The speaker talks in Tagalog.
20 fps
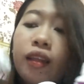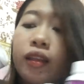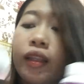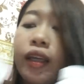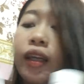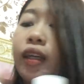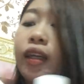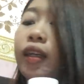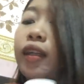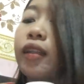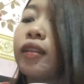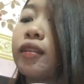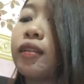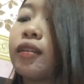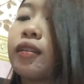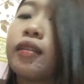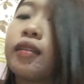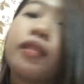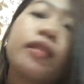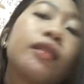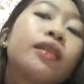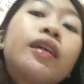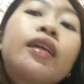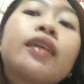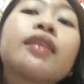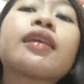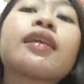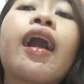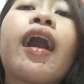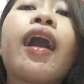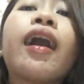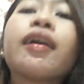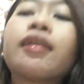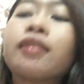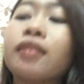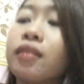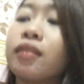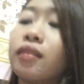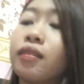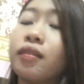Then,
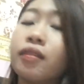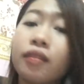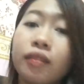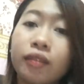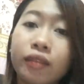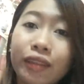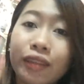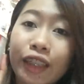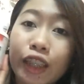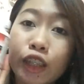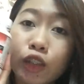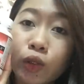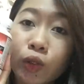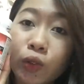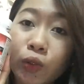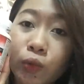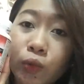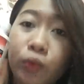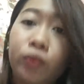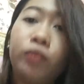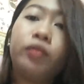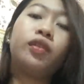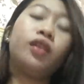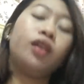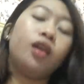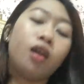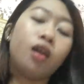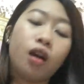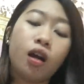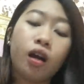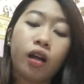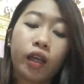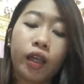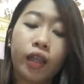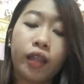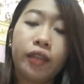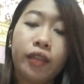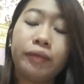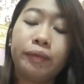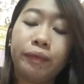isang renew.
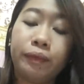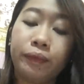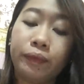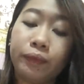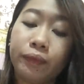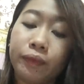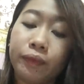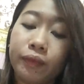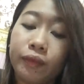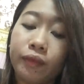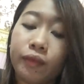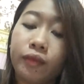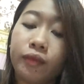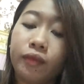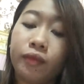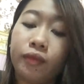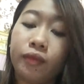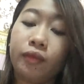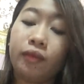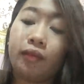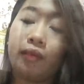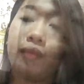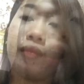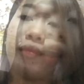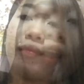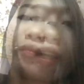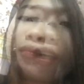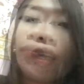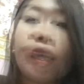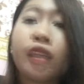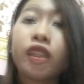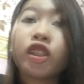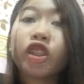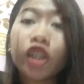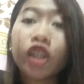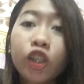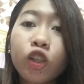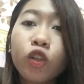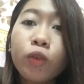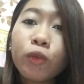Okay. Okay guys,
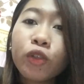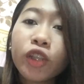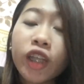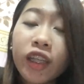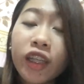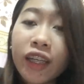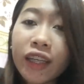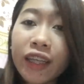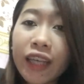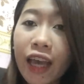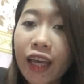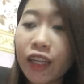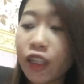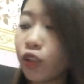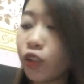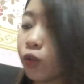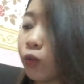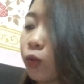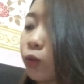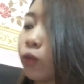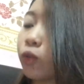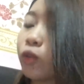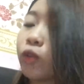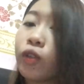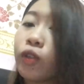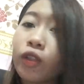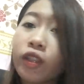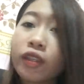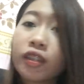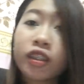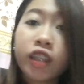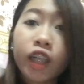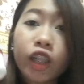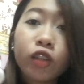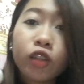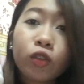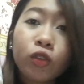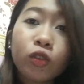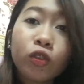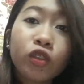share ko muna yung nangyari nung
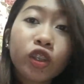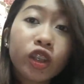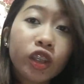start ko ng